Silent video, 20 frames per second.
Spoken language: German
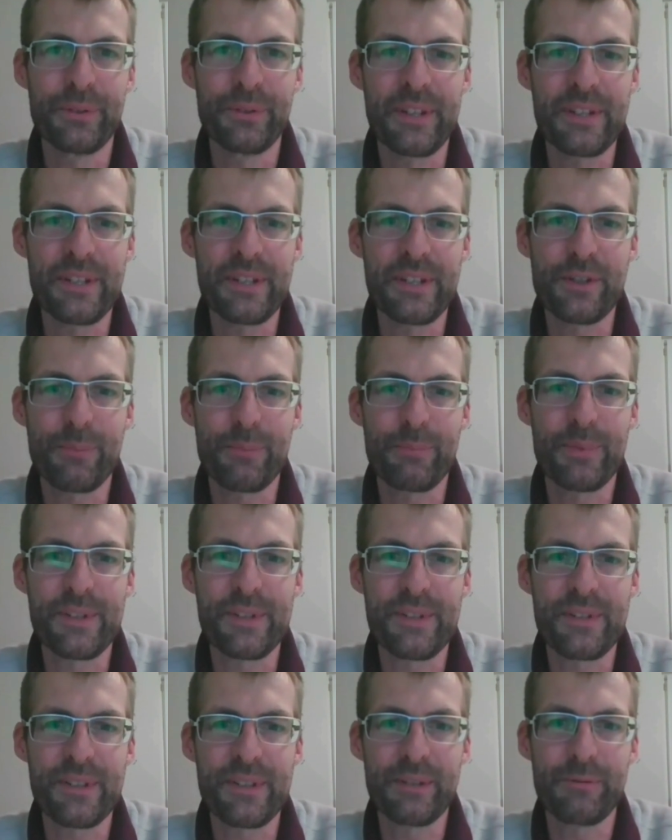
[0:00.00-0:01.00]
Und das
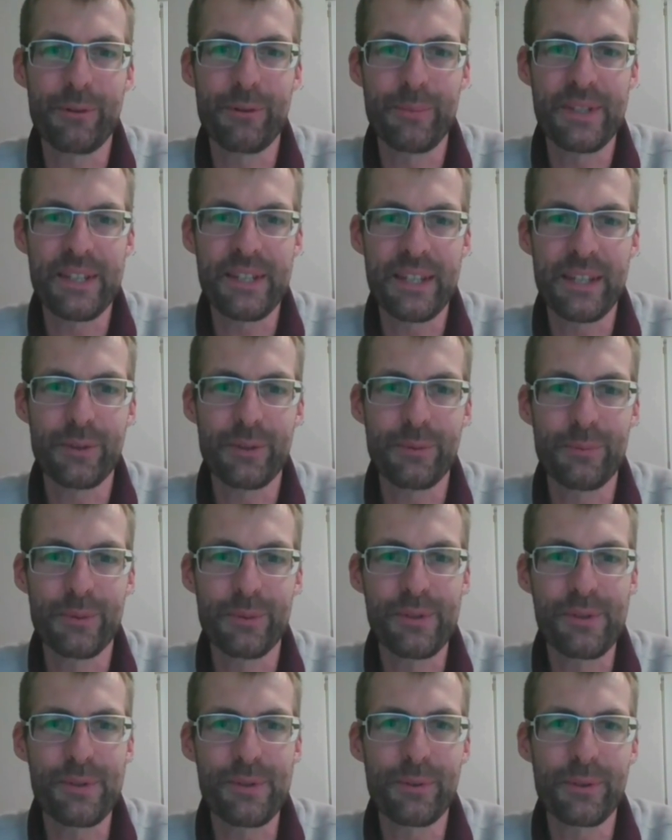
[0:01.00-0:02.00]
ist etwas gewesen, was mich
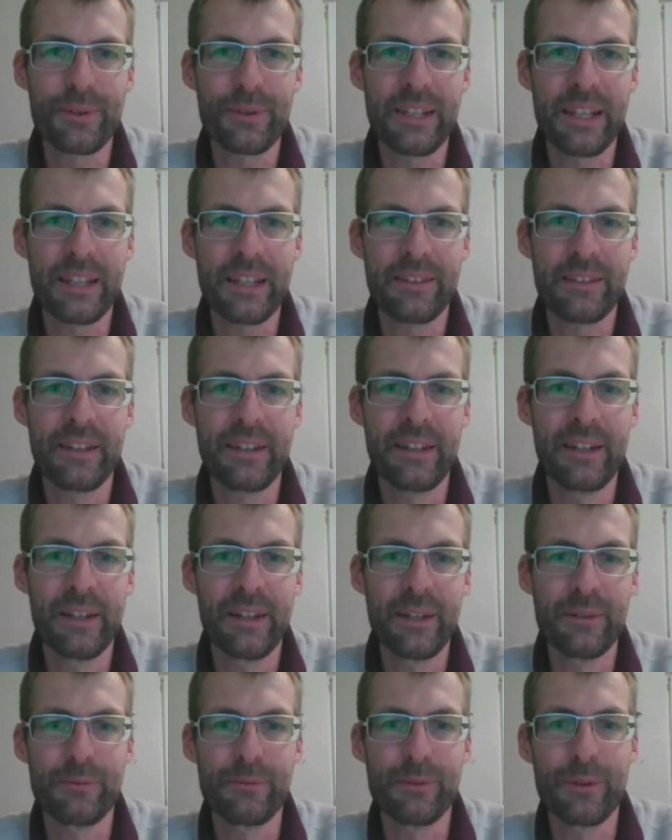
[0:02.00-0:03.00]
sehr überzeugt
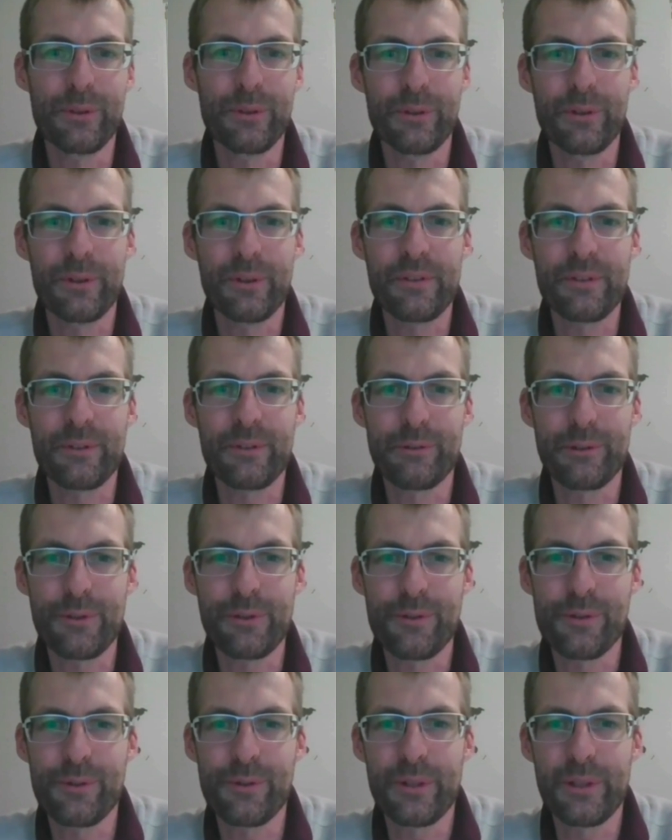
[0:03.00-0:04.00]
hat, wo
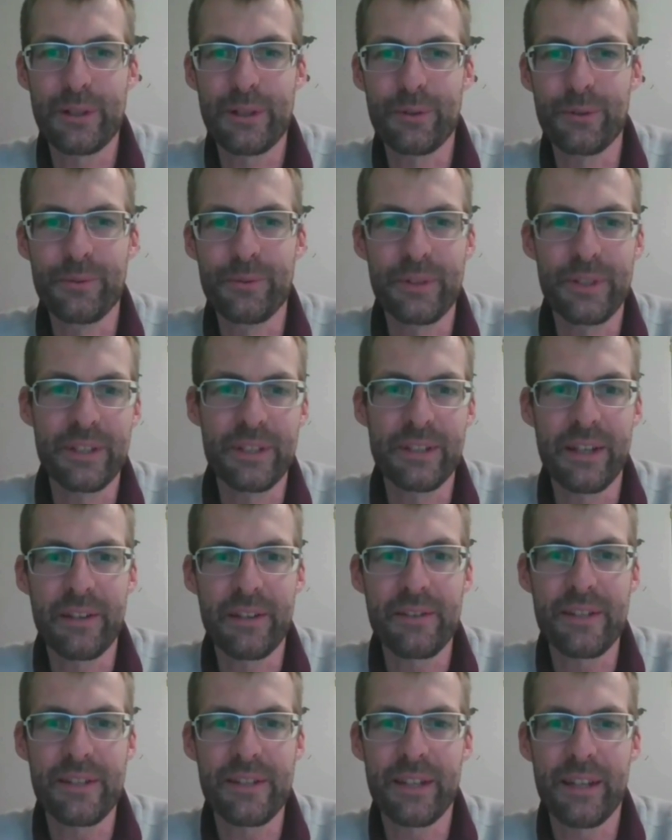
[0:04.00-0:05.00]
sowohl die Schüler
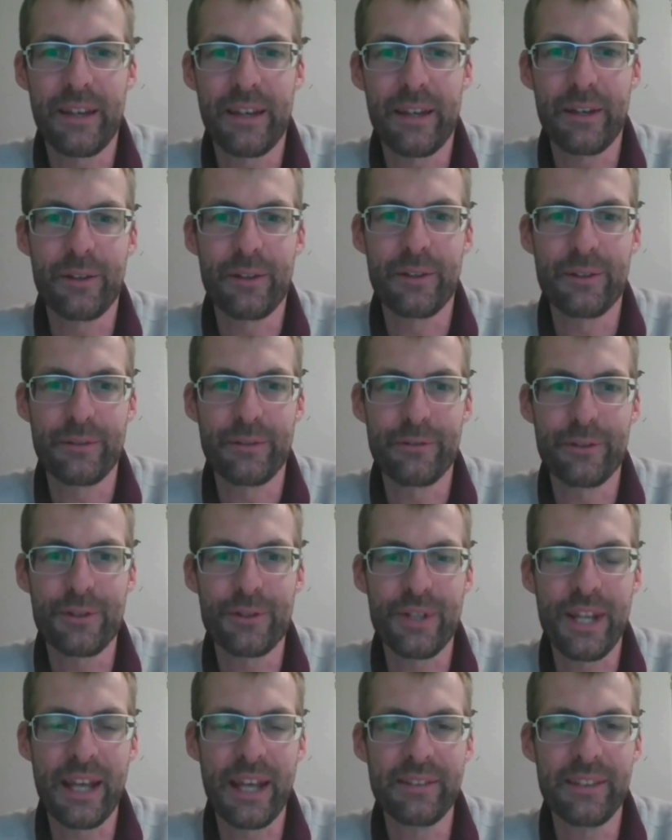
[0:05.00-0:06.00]
untereinander sich
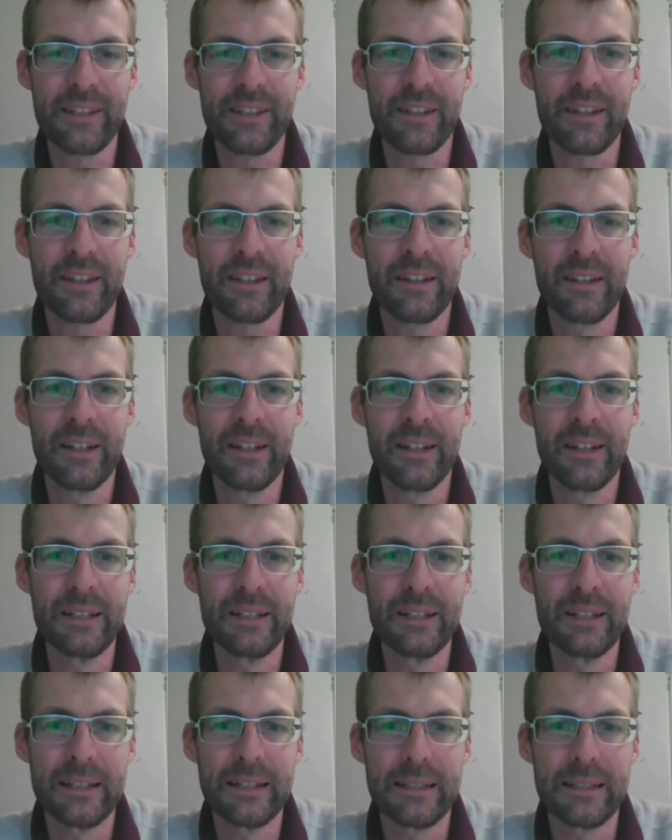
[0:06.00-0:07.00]
können verständigen